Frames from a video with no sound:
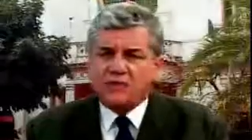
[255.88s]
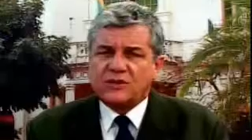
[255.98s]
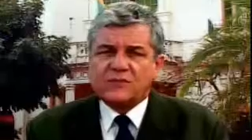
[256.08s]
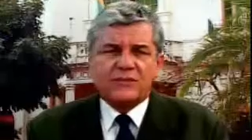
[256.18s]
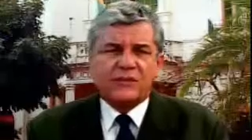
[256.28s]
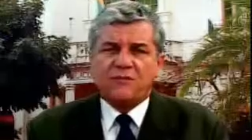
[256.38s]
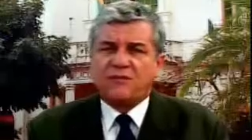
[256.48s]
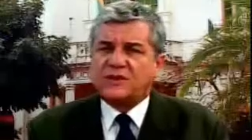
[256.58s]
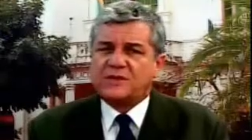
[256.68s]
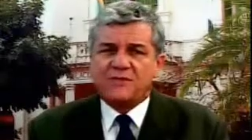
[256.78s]
Né? Eu acho que você deve
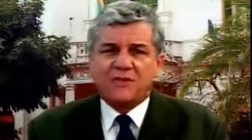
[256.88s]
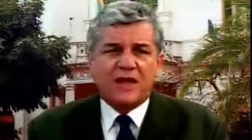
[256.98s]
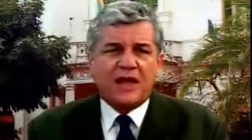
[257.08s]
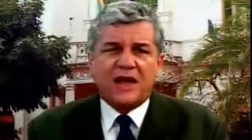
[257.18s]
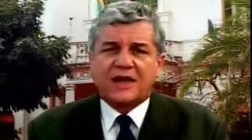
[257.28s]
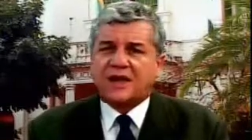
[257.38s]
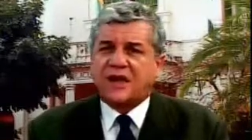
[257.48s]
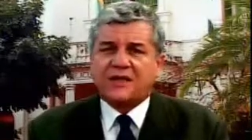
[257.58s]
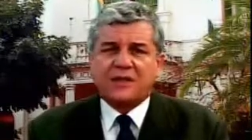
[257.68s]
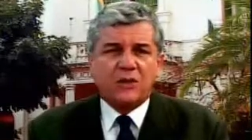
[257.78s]
perseverar a
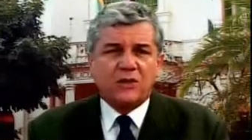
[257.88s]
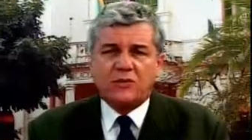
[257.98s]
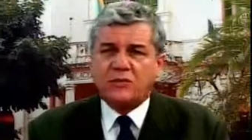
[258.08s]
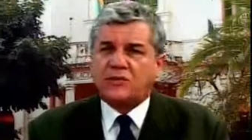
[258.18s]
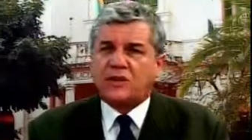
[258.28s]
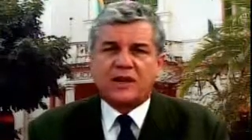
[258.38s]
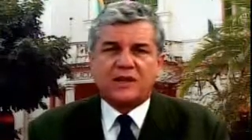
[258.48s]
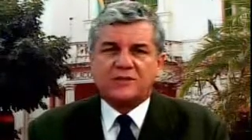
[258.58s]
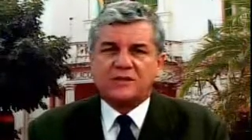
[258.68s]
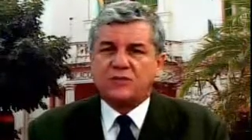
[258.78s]
cada minuto, a
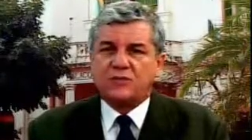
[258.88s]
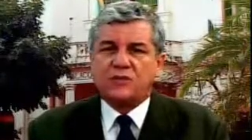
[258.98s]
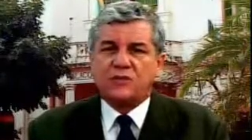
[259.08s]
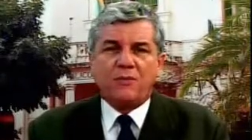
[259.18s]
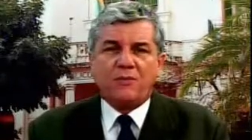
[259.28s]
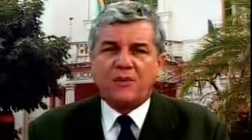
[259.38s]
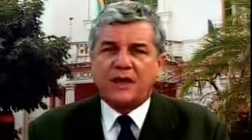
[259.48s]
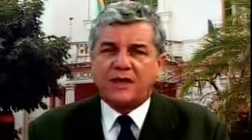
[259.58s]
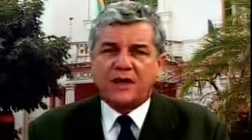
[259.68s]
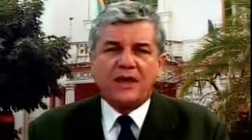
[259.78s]
cada segundo. Não
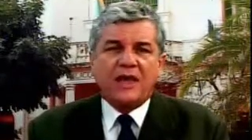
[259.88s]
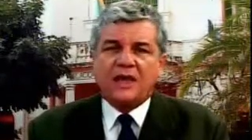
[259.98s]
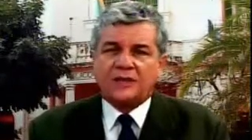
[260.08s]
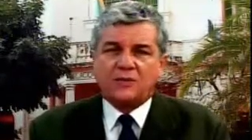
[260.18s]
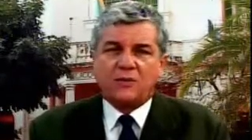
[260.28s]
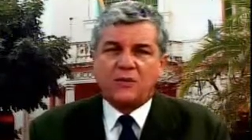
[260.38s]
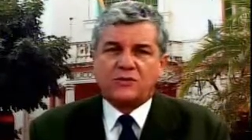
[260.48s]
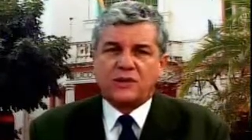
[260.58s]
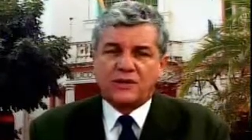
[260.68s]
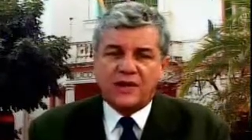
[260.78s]
perca essa
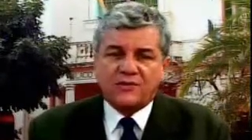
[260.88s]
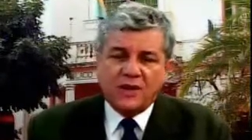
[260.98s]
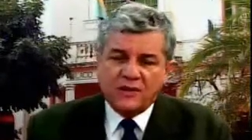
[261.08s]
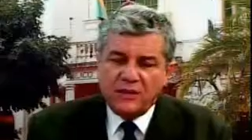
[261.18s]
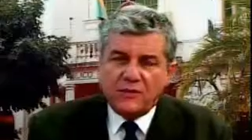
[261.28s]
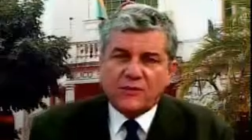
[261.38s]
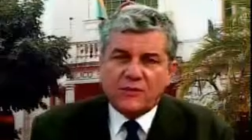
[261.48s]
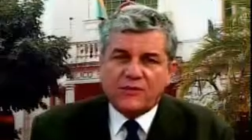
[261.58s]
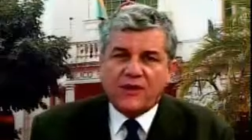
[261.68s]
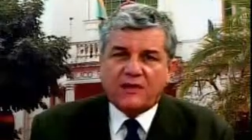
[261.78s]
oportunidade. Não deu
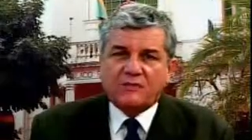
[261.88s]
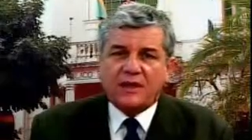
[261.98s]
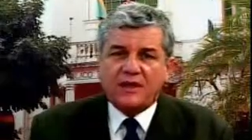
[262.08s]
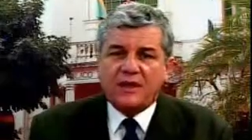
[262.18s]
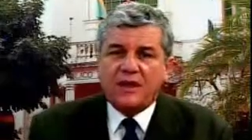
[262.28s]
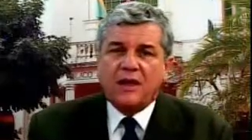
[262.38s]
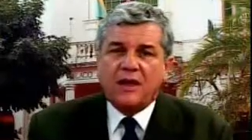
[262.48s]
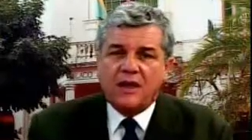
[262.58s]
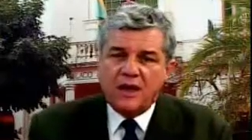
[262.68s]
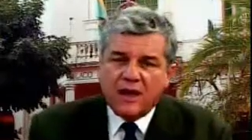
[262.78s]
certo aqui é,
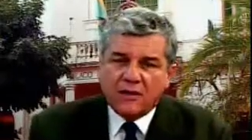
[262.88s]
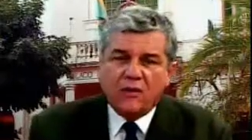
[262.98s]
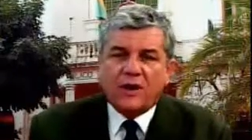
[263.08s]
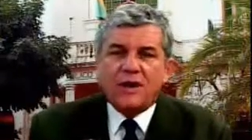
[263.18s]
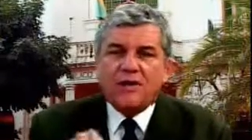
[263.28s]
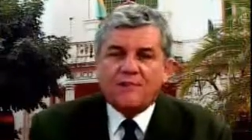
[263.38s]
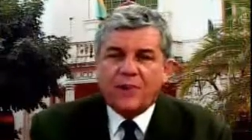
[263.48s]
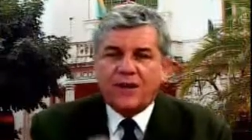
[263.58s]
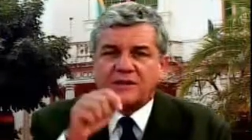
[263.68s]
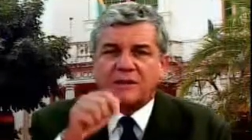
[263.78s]
é agora.
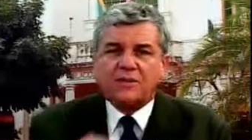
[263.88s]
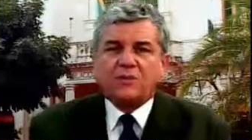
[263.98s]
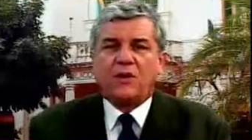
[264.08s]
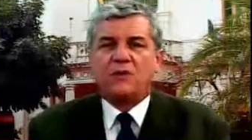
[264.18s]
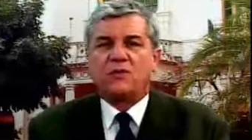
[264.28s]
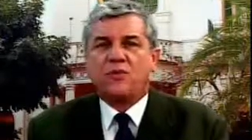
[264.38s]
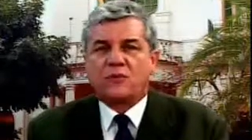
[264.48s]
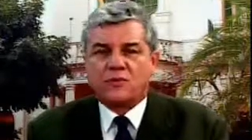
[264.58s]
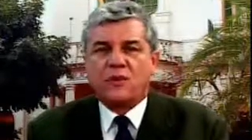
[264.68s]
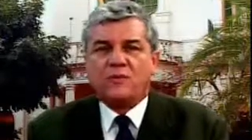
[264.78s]
Parta para um
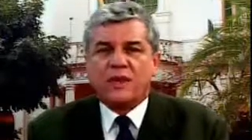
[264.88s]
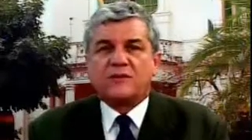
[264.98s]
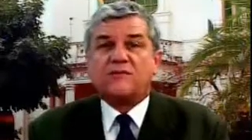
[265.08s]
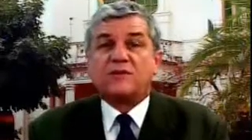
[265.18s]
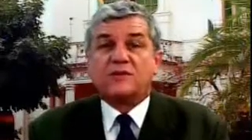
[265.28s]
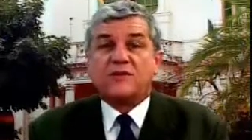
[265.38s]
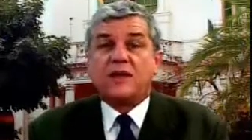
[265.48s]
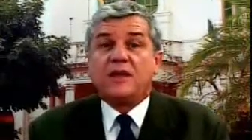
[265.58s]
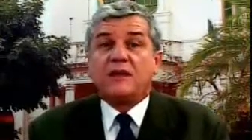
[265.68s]
outro momento que você vai,